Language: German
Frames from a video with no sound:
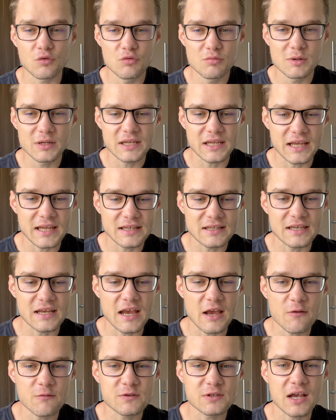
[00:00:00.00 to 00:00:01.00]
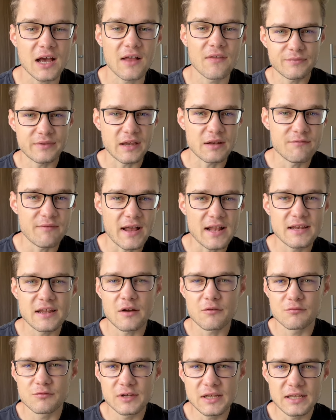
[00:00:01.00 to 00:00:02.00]
über die ETFs an. Denn weil
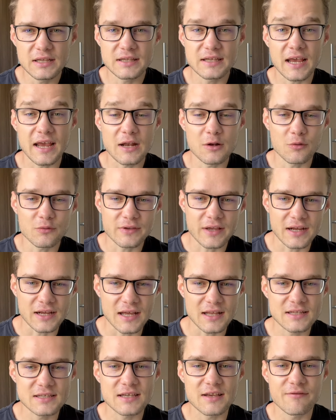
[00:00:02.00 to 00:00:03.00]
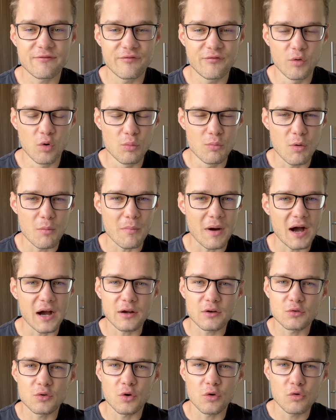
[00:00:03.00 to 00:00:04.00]
der Retail und der ganze
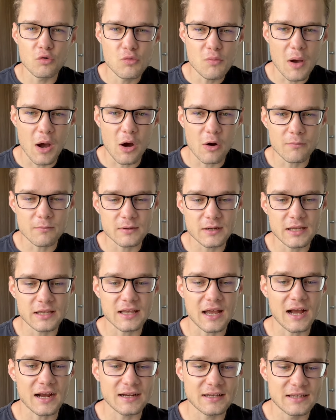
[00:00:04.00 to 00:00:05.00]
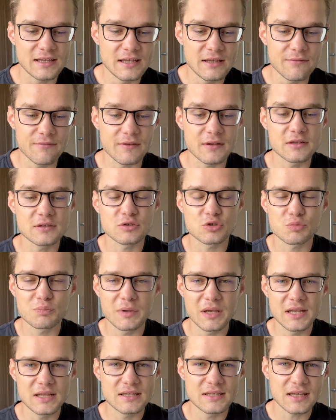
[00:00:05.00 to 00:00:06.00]
FOMO-Markt noch überhaupt nicht aktiv ist,
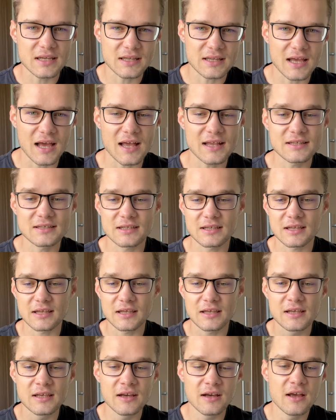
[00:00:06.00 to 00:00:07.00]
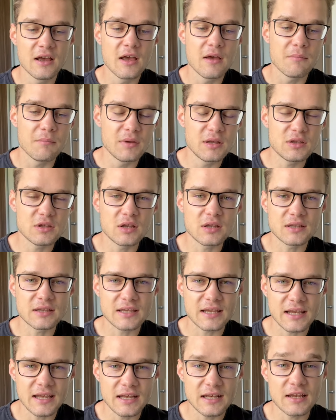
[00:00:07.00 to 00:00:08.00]
spielt sich tatsächlich hier mit den
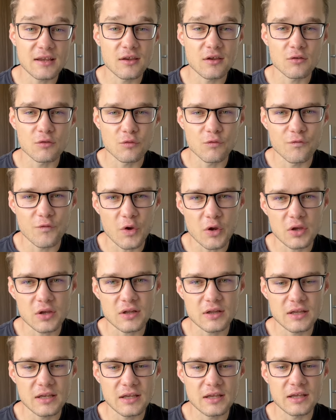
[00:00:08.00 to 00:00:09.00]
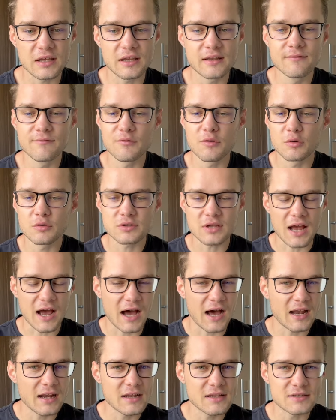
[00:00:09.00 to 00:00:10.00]
täglichen und wöchentlichen Inflows
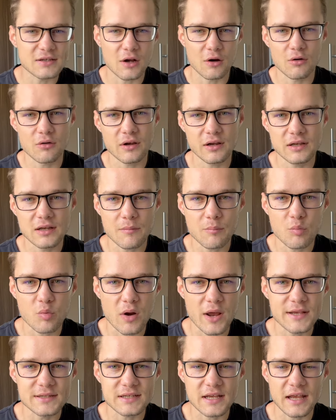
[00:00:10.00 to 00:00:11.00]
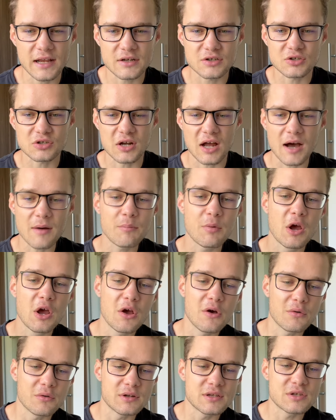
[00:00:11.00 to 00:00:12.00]
alles auch in der Price Action ab
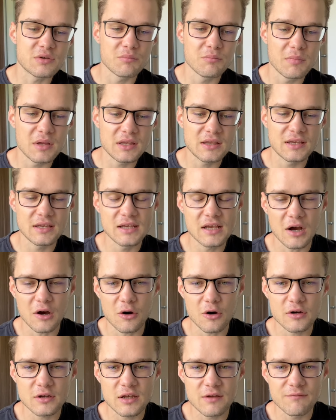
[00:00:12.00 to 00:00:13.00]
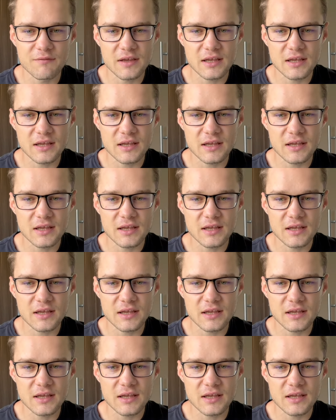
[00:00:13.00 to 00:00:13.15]
und ist mit hier auch der